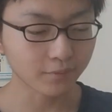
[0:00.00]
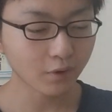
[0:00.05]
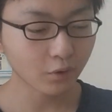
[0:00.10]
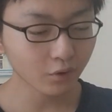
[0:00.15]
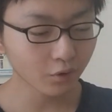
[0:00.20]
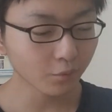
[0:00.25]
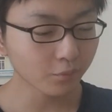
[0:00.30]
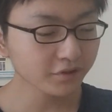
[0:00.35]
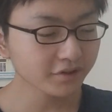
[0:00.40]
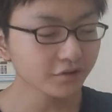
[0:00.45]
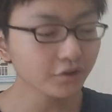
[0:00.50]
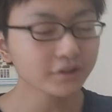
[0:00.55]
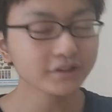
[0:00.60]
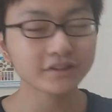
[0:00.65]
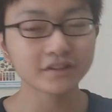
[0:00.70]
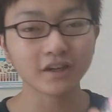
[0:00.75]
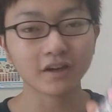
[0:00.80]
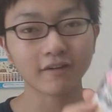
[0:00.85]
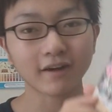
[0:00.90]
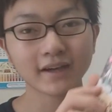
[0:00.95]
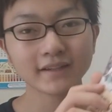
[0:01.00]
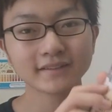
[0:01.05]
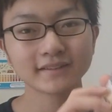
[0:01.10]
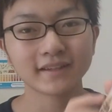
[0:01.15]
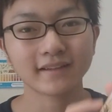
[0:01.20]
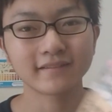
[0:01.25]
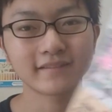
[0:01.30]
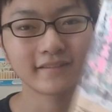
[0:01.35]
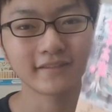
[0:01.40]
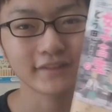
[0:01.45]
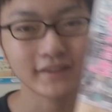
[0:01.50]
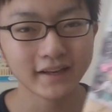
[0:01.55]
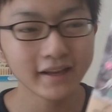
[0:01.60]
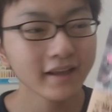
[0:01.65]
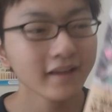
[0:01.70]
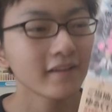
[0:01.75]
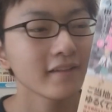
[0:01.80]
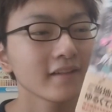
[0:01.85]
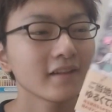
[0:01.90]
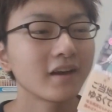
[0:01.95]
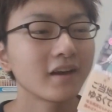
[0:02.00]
まあこれ面白いっていうのは分かってたのでね、